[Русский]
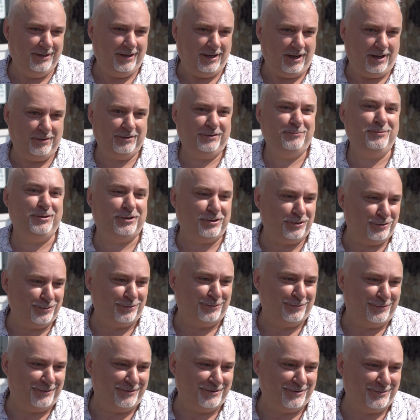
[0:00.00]
А ну мы-то
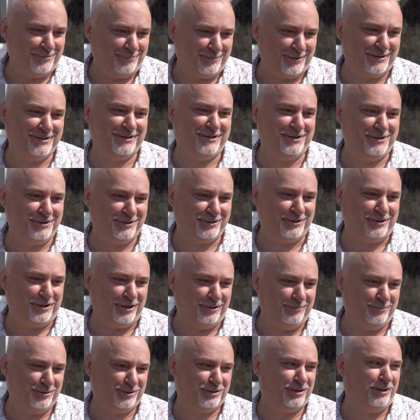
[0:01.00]
что, простые
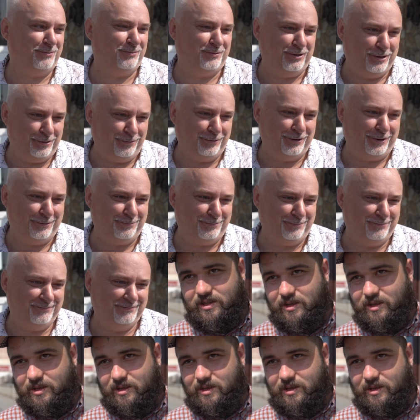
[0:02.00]
жители, мы же там не ходим.